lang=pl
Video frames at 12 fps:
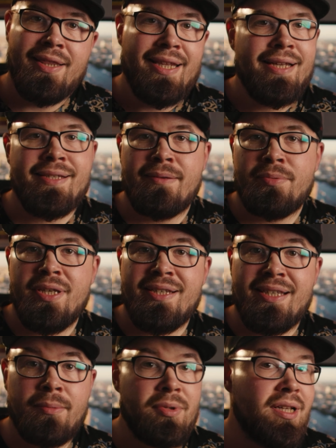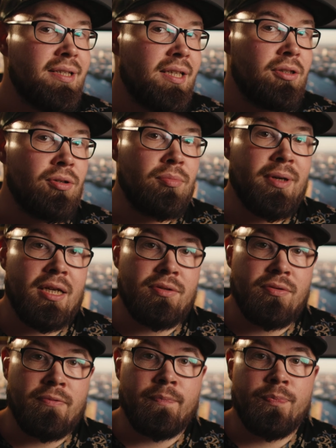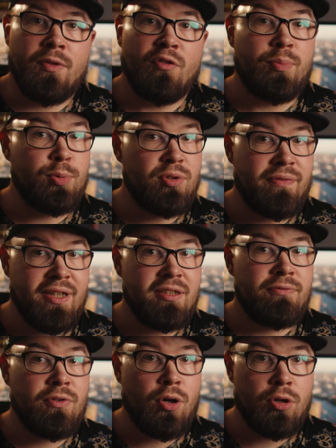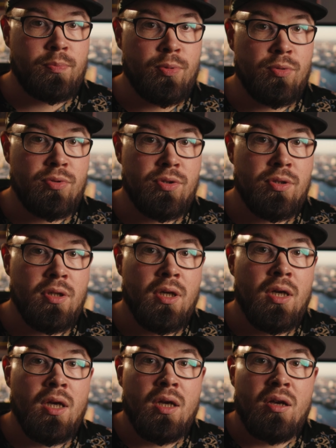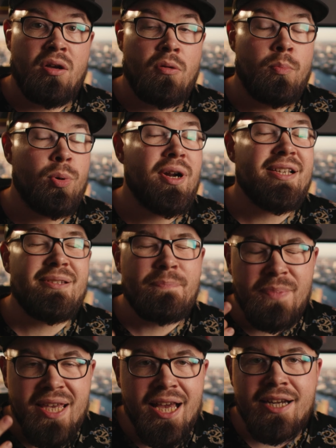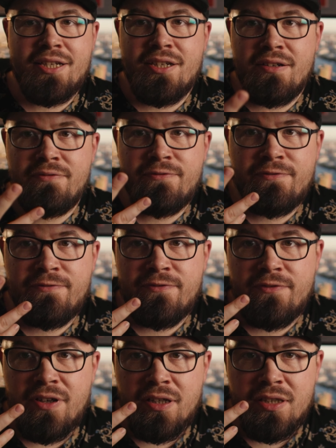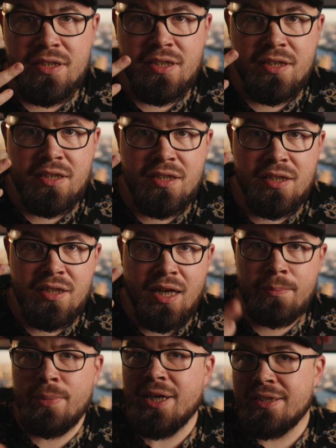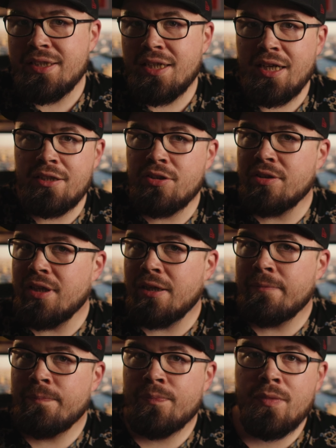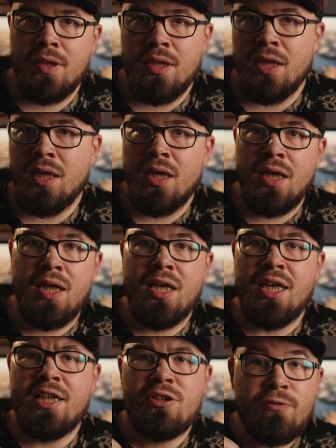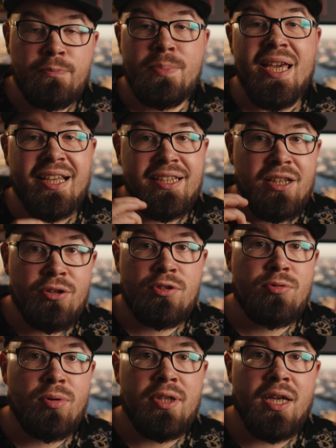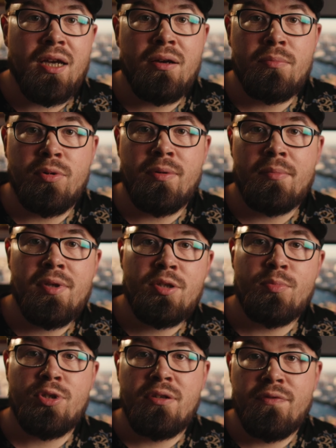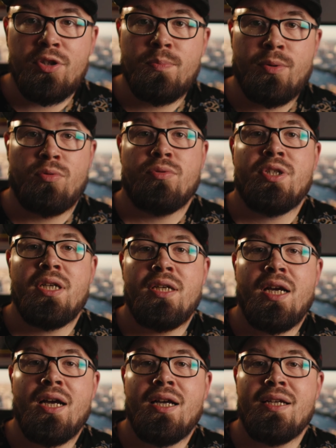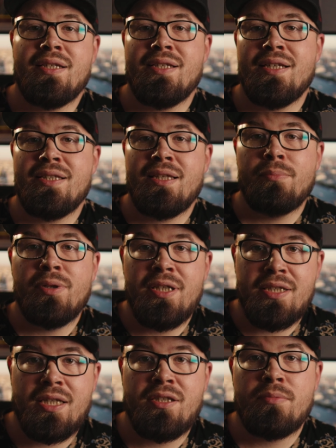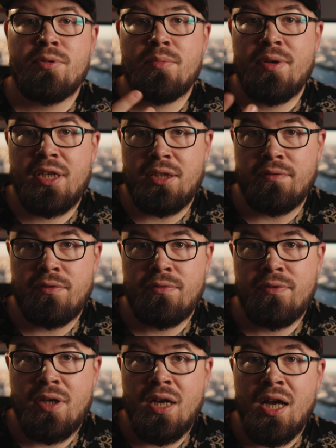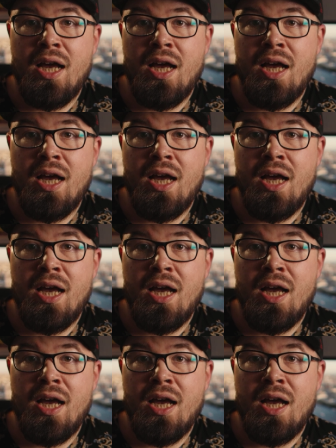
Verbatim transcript: Następnie stabilizator obrazu, wbudowany w korpus po raz pierwszy w yy, aparatach Canona. I to w pięknej odsłonie, bo ma mieć możliwość połączenia ze stabilizacją z obiektywów,